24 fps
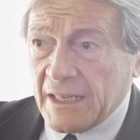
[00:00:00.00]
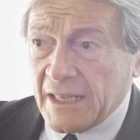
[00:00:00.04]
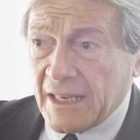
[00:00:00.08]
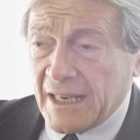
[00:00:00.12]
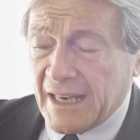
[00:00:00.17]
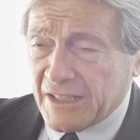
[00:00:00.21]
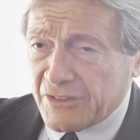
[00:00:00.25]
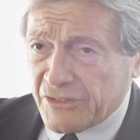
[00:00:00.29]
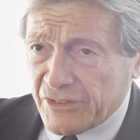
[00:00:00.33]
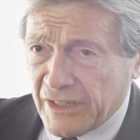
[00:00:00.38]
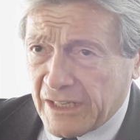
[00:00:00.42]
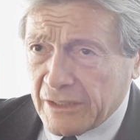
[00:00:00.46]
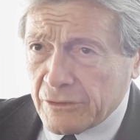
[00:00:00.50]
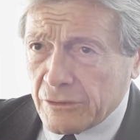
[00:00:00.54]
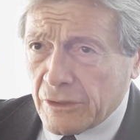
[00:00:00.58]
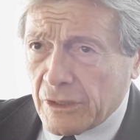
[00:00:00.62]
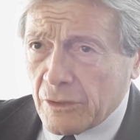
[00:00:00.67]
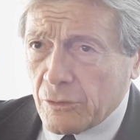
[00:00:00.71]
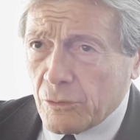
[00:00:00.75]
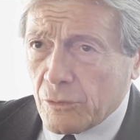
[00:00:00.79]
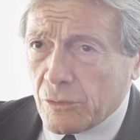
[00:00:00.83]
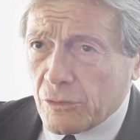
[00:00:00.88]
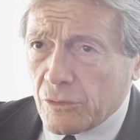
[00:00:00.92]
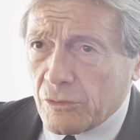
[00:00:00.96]
lasciando a
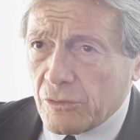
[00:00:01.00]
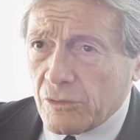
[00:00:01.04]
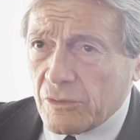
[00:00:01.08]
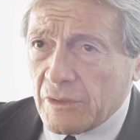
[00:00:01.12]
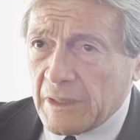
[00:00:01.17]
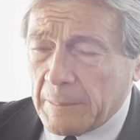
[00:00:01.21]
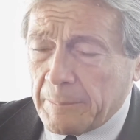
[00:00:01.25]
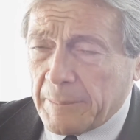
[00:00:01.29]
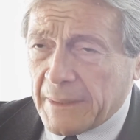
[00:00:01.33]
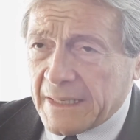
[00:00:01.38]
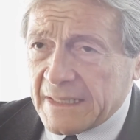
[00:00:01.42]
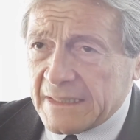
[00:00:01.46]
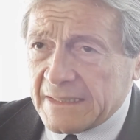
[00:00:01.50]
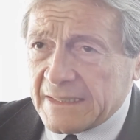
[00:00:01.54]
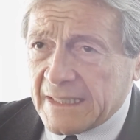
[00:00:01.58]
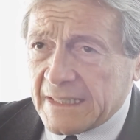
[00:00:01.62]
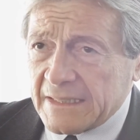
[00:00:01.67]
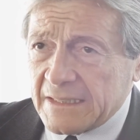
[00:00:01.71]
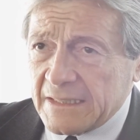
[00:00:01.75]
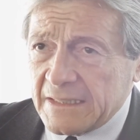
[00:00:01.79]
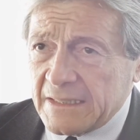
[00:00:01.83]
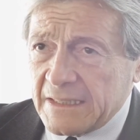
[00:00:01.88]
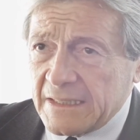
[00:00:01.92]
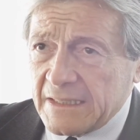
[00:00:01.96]
loro la parità
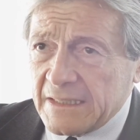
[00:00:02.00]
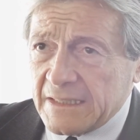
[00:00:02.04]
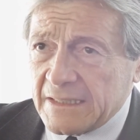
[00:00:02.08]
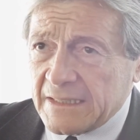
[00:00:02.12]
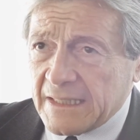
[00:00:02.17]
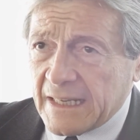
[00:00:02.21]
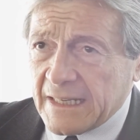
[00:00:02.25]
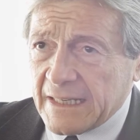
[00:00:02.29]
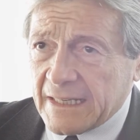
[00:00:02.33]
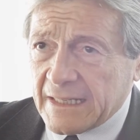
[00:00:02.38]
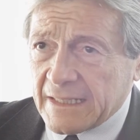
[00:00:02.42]
di dignità in